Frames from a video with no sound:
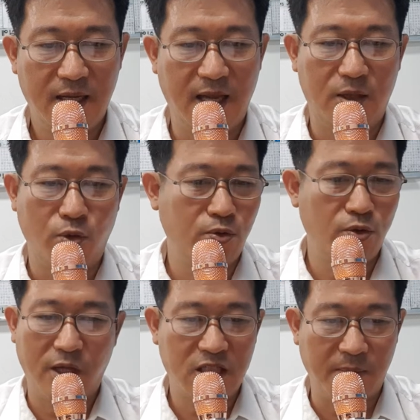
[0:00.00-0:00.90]
예,
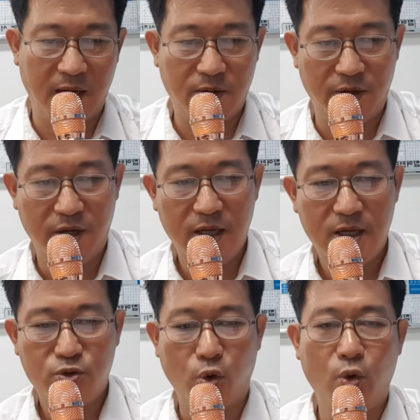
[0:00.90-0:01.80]
돈돈돈 하지 말고요.
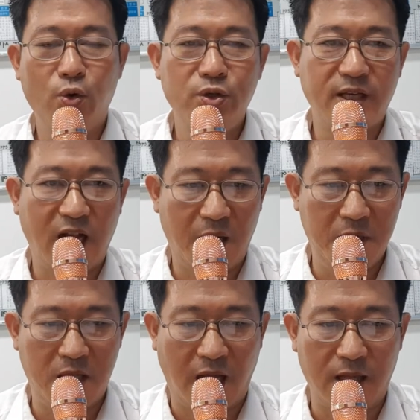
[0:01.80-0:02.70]
좋은
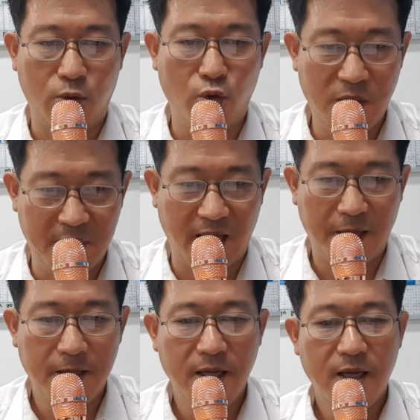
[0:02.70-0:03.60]
사람이 다 돈입니다.
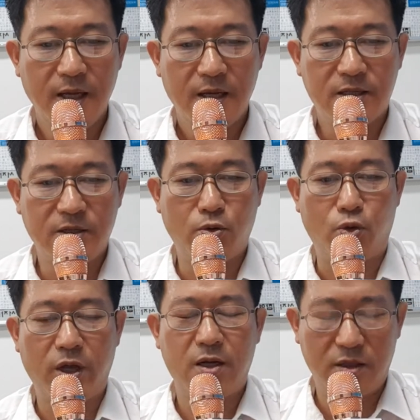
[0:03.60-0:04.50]
그리고
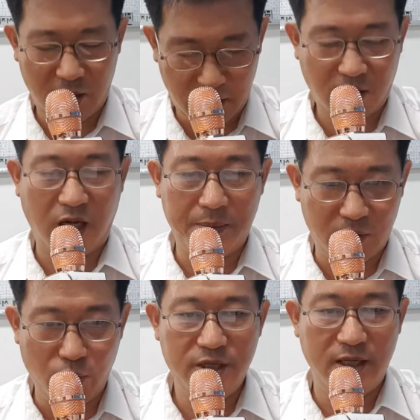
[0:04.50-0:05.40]
고개 끄덕끄덕
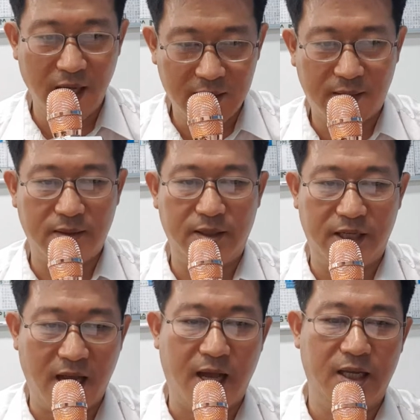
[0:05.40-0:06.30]
하면서 오
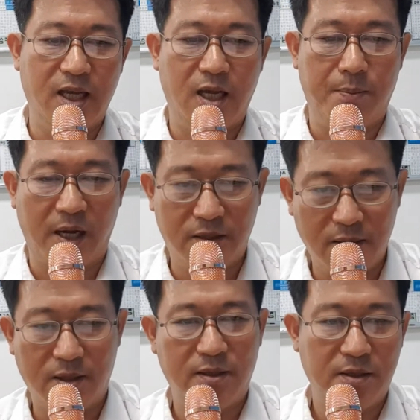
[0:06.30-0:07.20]
예스 야 예
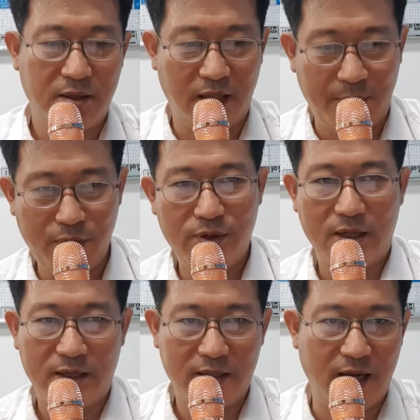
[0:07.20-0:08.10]
맞아 따봉
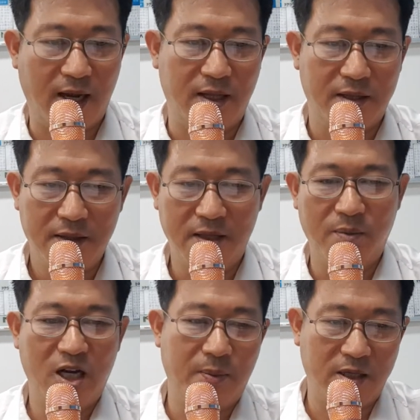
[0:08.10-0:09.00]
야 너
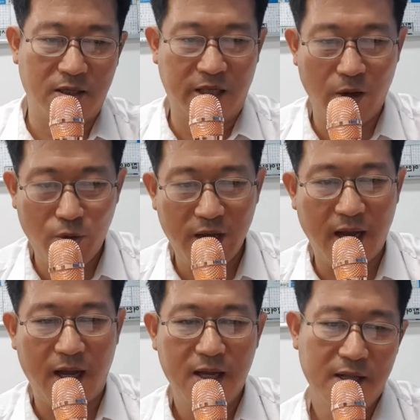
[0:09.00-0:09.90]
말이 맞아
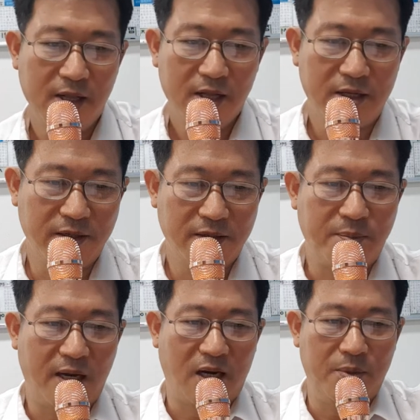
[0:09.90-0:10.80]
최고야 이런
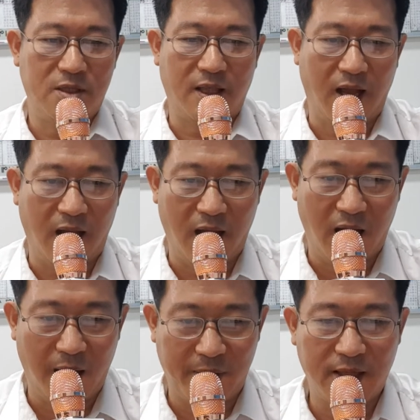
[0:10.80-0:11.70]
말을 하면서
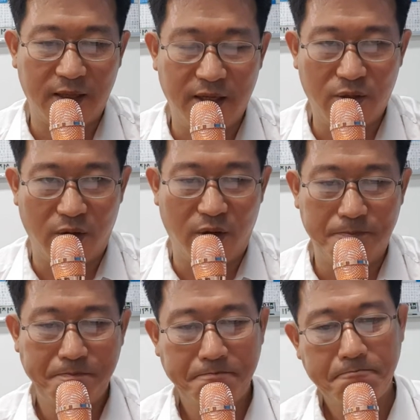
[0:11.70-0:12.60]
다
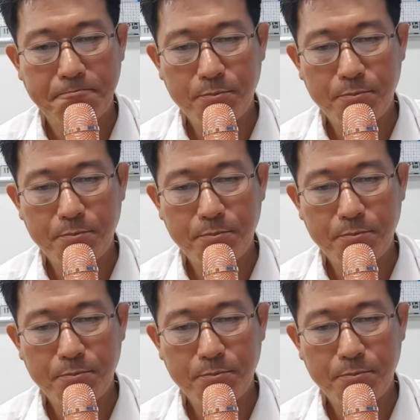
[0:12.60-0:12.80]
받아들이고